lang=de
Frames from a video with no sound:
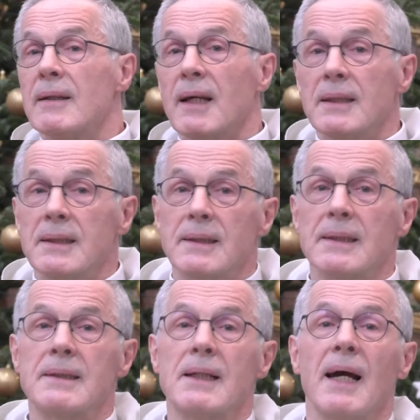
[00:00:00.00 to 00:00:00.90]
dann ist
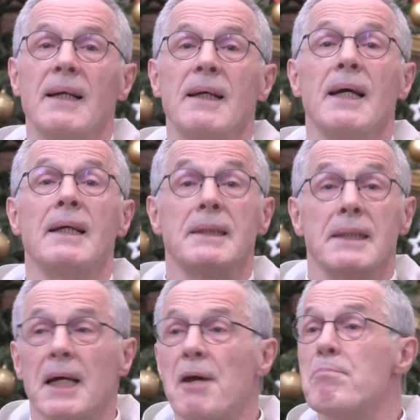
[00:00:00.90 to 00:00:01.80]
es eine
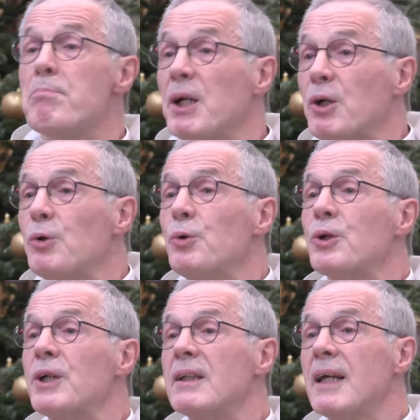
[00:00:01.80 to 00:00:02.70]
extrem
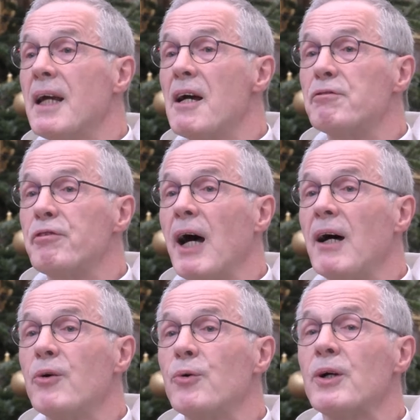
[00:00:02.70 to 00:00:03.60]
beglückende
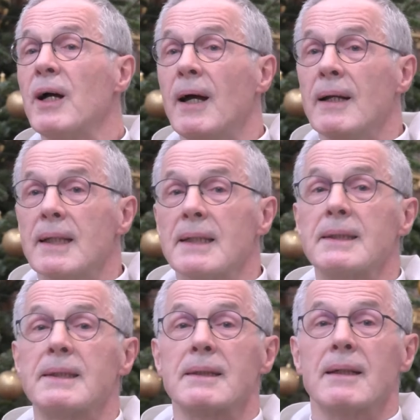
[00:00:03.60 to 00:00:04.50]
Erfahrung,
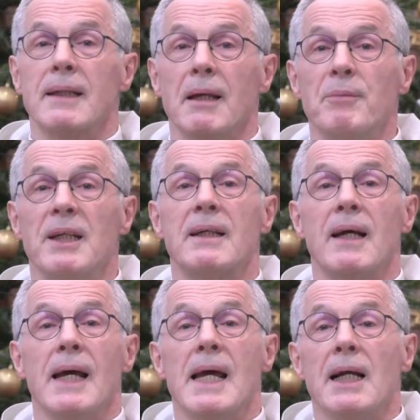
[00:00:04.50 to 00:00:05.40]
dass
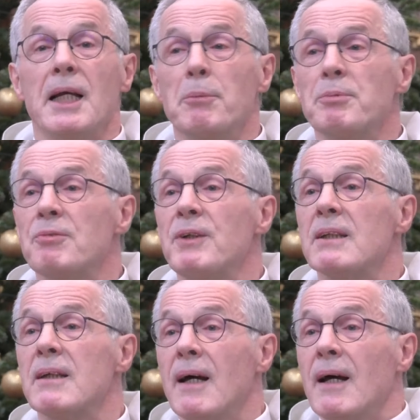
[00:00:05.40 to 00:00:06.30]
nämlich erlebt
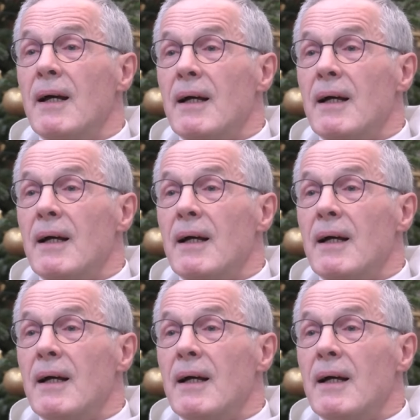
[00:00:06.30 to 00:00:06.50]
wird,